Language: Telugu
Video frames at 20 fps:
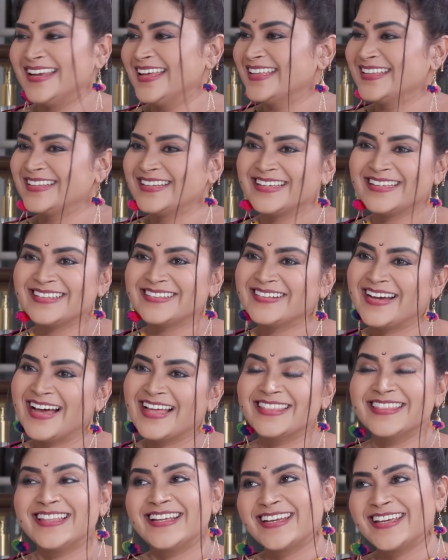లేదు లేదు
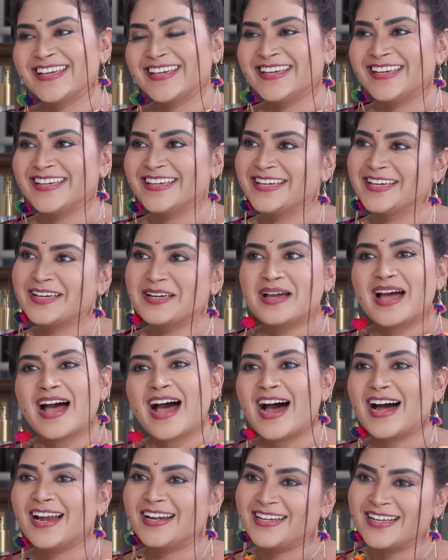అందరికీ
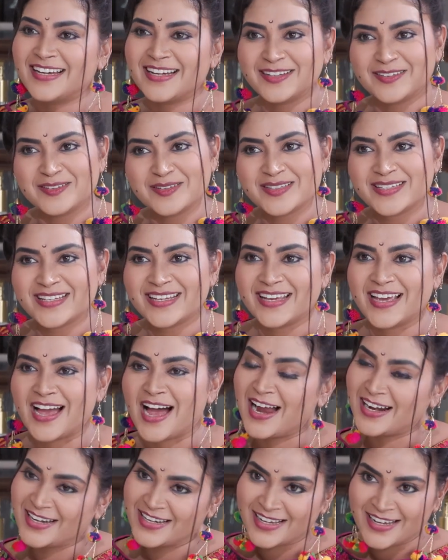ఆట నుంచే
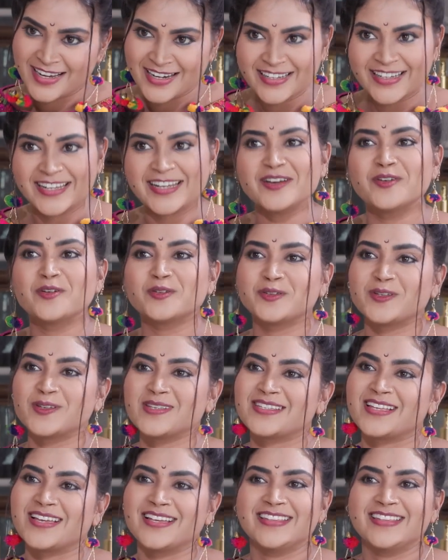ఆట అంటేనే గుర్తొస్తా